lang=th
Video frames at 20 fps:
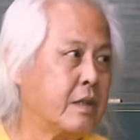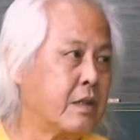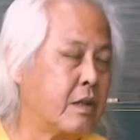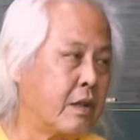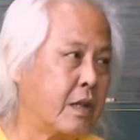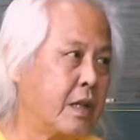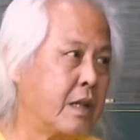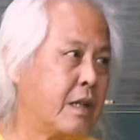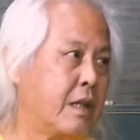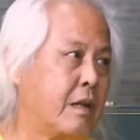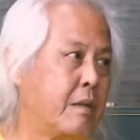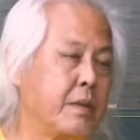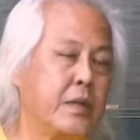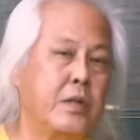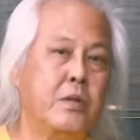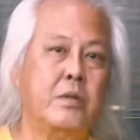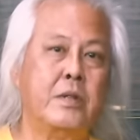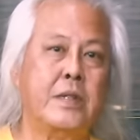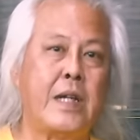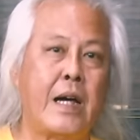ตอนเราเข้าไป
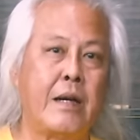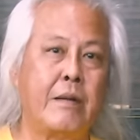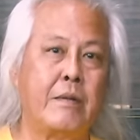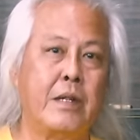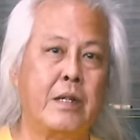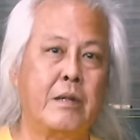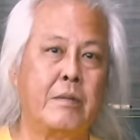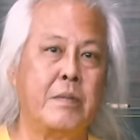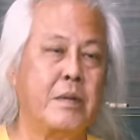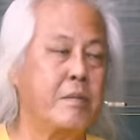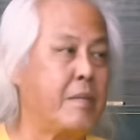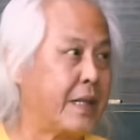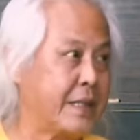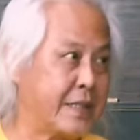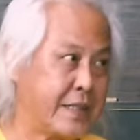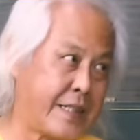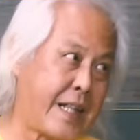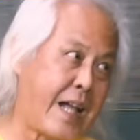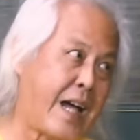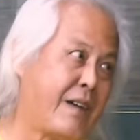ดูได้เพราะเรามีบัต
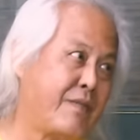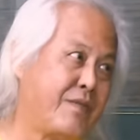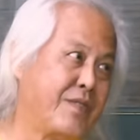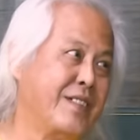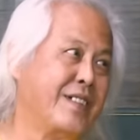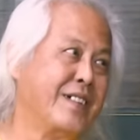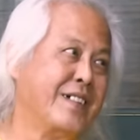รสตาฟ